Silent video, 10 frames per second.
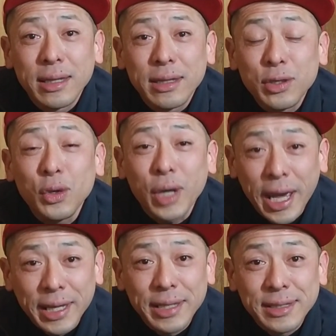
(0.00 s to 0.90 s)
生
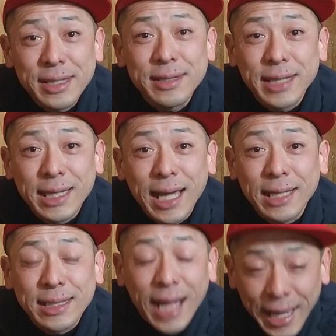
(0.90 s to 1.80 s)
涯人生の
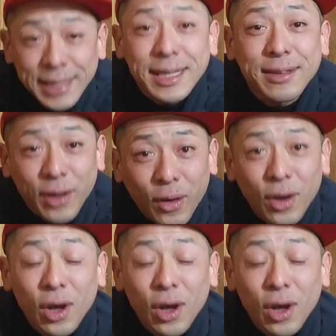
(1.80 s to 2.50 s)
中でないんですよ